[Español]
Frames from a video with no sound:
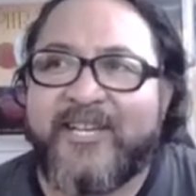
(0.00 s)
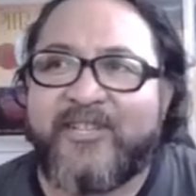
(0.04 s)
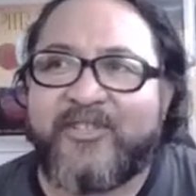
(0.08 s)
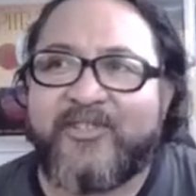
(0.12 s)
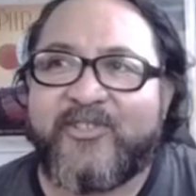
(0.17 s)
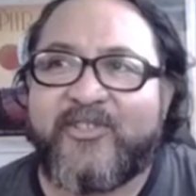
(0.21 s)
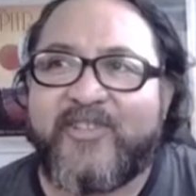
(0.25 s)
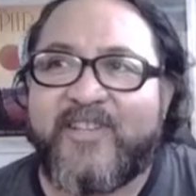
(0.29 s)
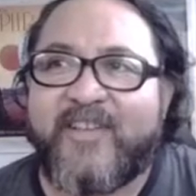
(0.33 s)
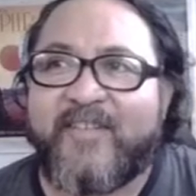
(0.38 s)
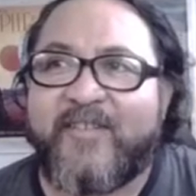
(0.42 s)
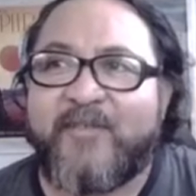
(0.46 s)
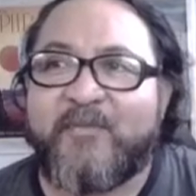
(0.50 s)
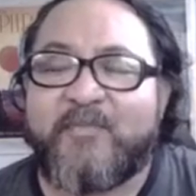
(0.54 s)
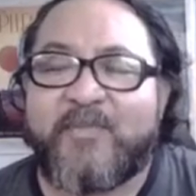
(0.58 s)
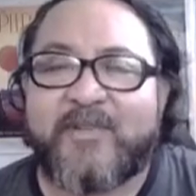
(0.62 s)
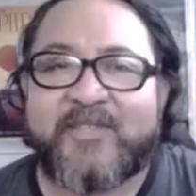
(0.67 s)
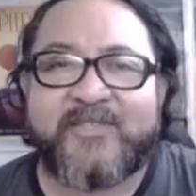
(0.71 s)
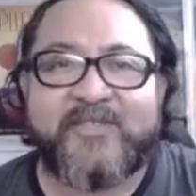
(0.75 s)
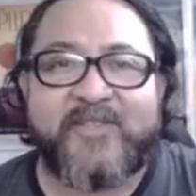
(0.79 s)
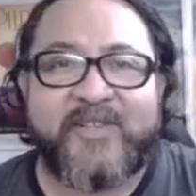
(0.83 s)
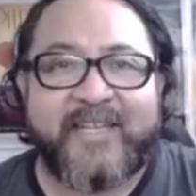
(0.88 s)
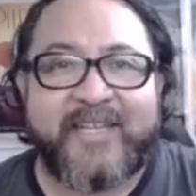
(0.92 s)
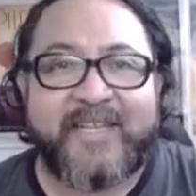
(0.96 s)
donde había un
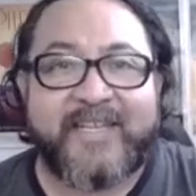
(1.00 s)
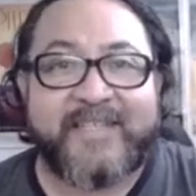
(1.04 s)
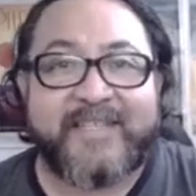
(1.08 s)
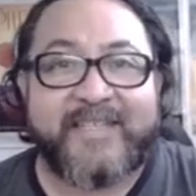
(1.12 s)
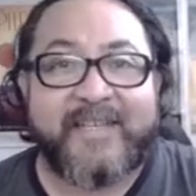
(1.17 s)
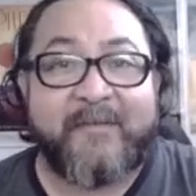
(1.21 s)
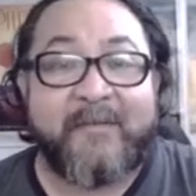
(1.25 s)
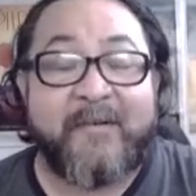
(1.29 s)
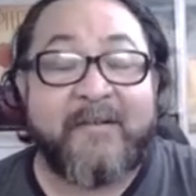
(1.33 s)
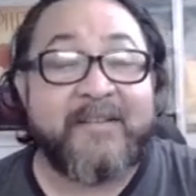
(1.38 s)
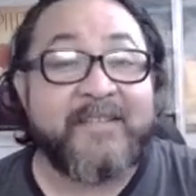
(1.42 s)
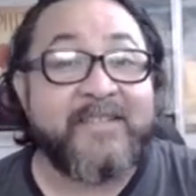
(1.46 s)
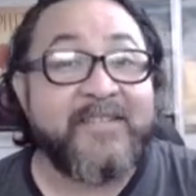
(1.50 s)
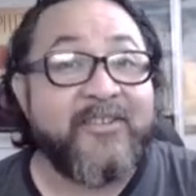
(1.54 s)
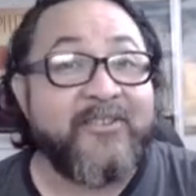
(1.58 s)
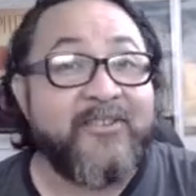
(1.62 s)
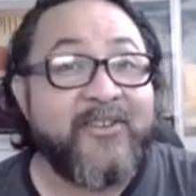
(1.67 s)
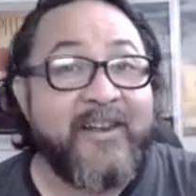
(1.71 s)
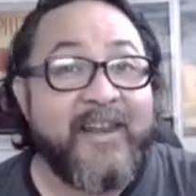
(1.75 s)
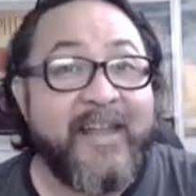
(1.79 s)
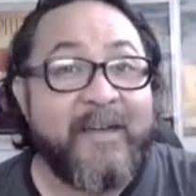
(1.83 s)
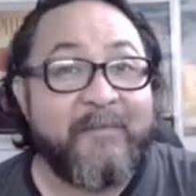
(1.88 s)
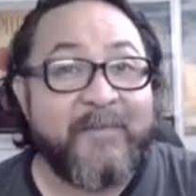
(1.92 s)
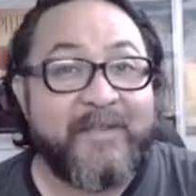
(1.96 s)
personaje que se llamaba el señor
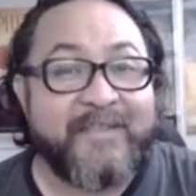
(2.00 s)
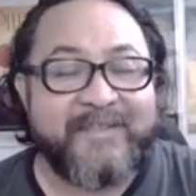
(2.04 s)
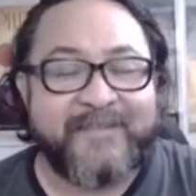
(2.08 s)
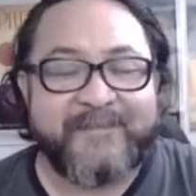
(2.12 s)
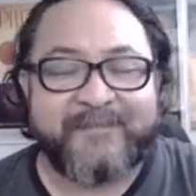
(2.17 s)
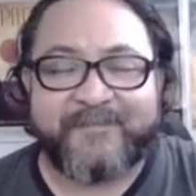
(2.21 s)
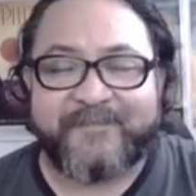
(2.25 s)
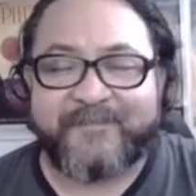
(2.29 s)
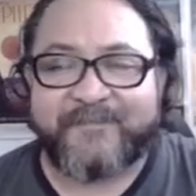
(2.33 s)
Lápiz.